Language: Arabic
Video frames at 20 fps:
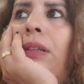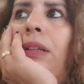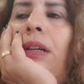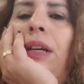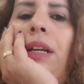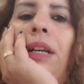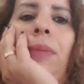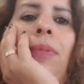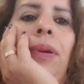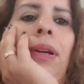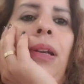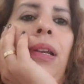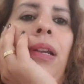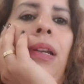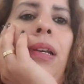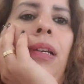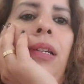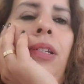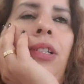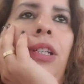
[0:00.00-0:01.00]
قريبه ل...
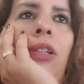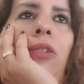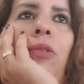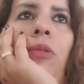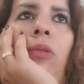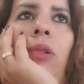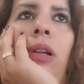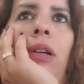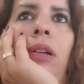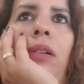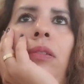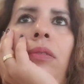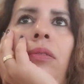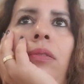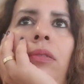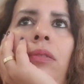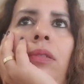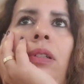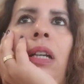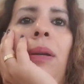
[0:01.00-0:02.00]
اش كيقولوا لها
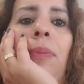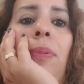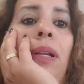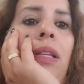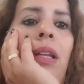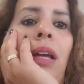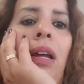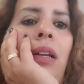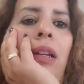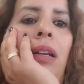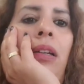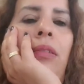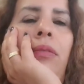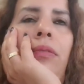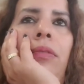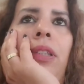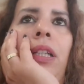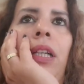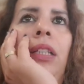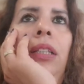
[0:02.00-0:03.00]
قريبه لدارنا
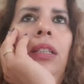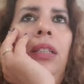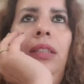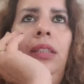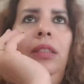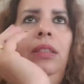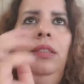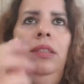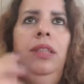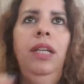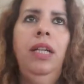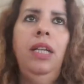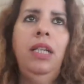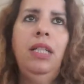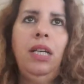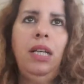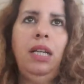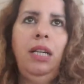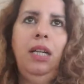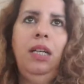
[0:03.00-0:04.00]
يعني انا
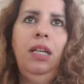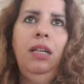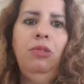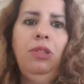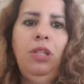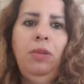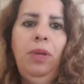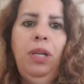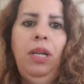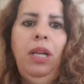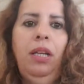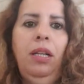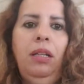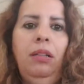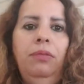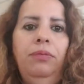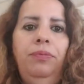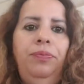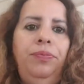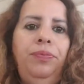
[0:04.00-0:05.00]
ساكنه هنا وجميله هنا
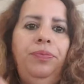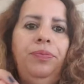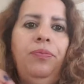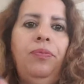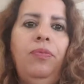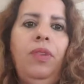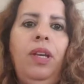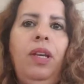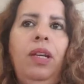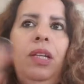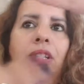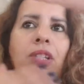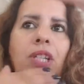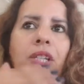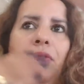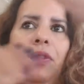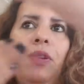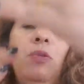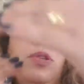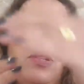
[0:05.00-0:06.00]
هي جات
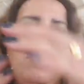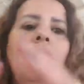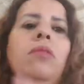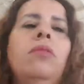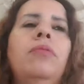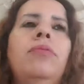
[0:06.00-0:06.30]
في الوسط